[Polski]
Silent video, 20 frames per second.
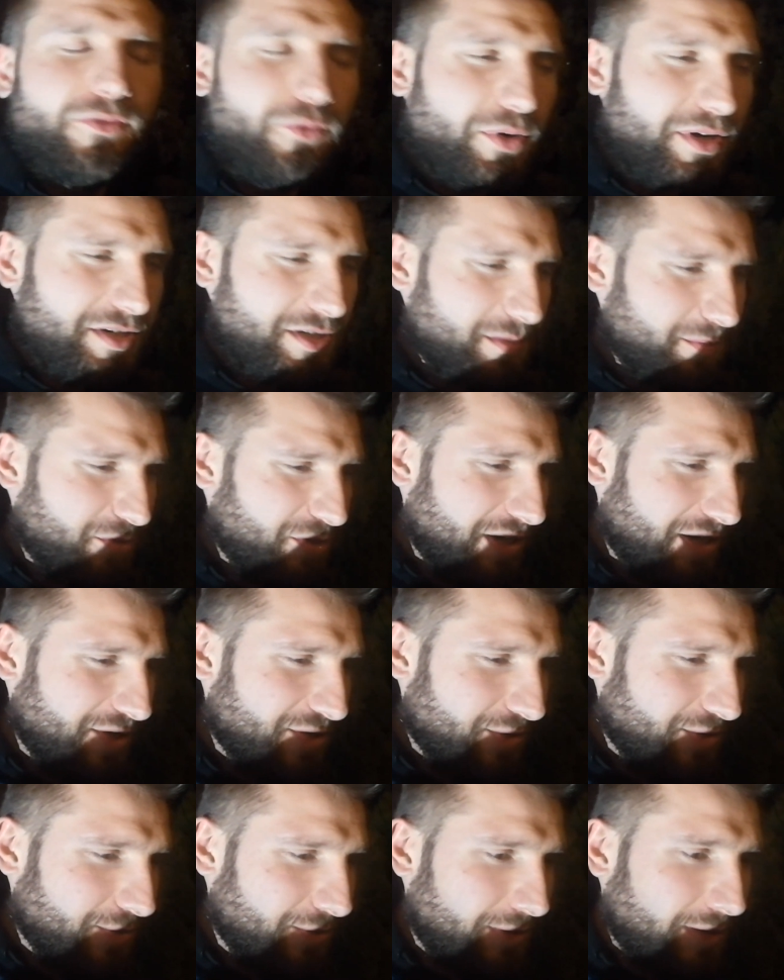właśnie
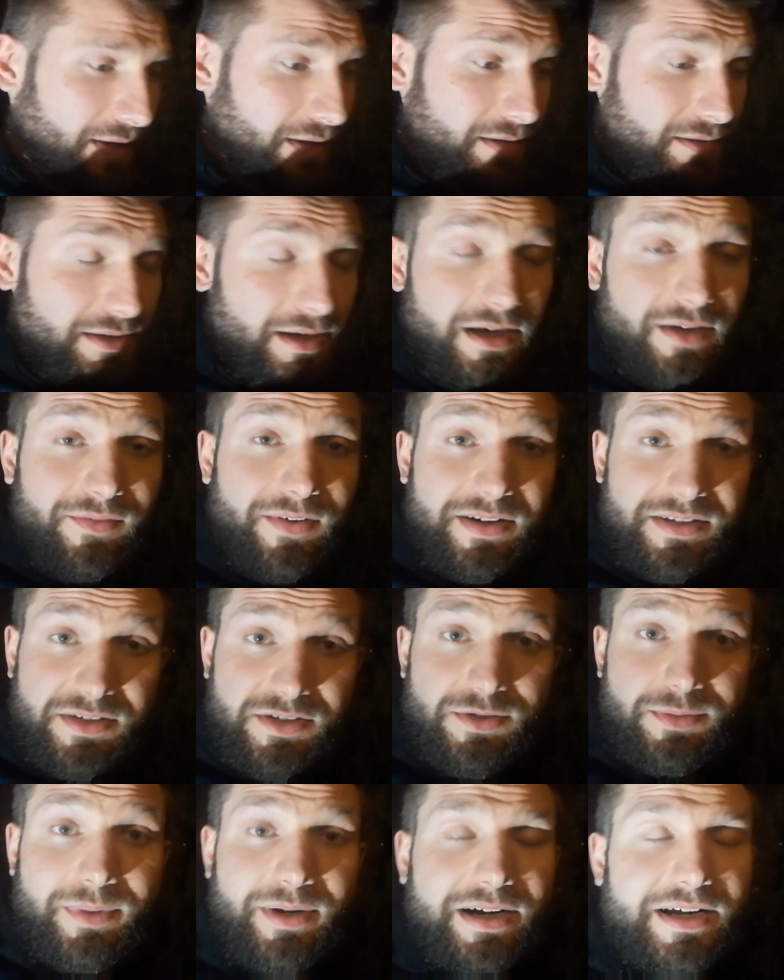przyjaciół. Jak
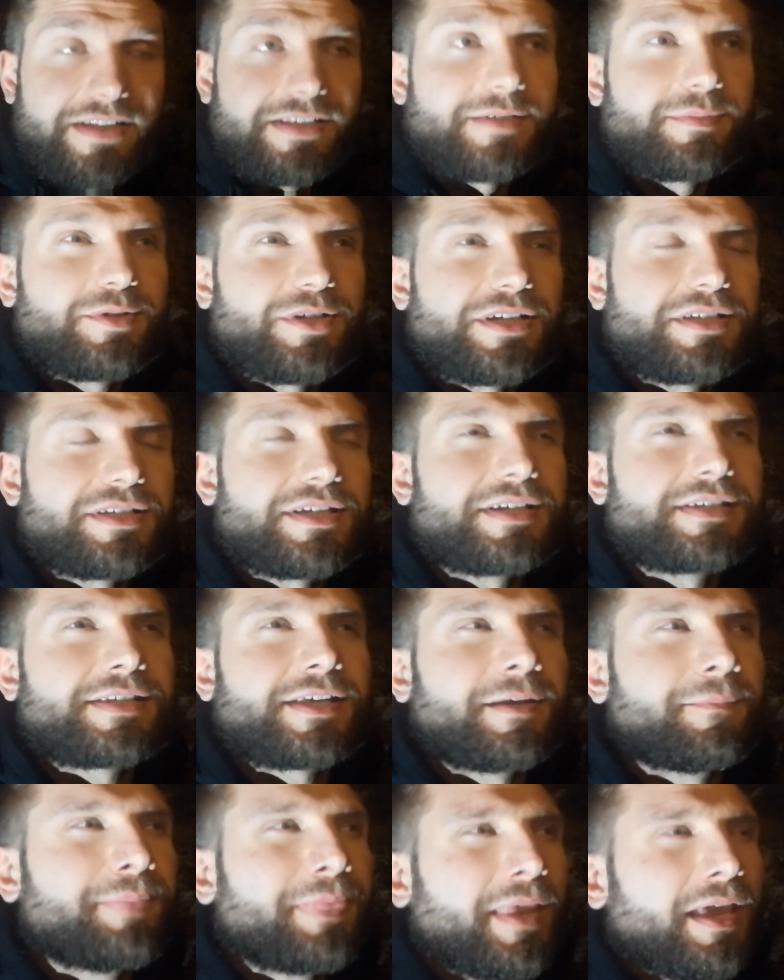ważne są relacje
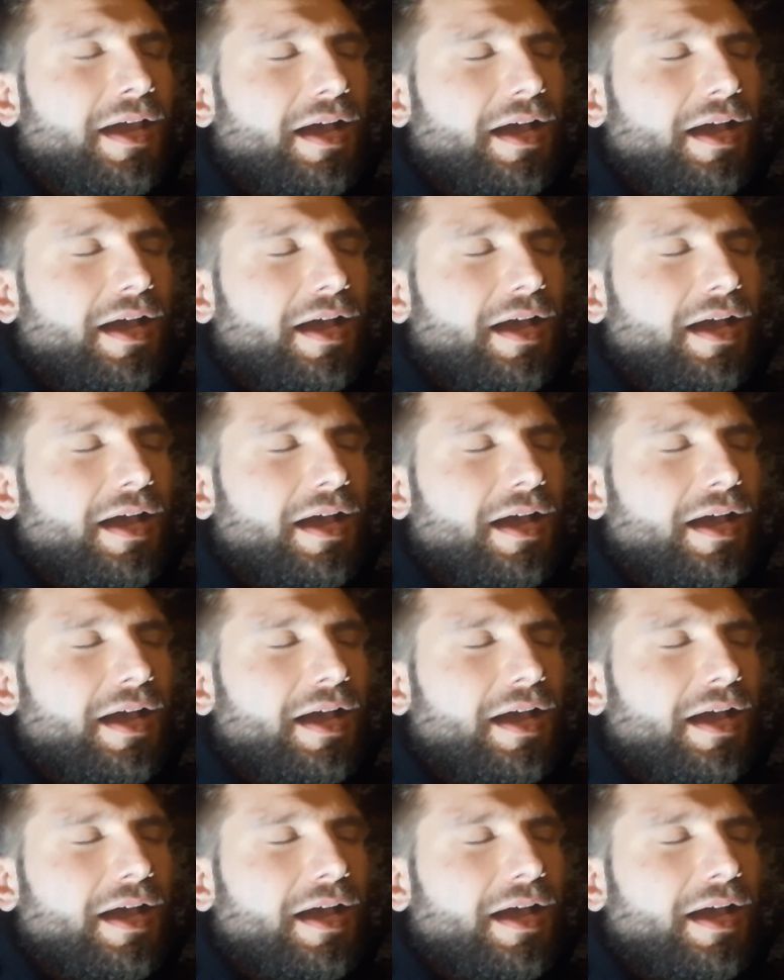przyjacielskie.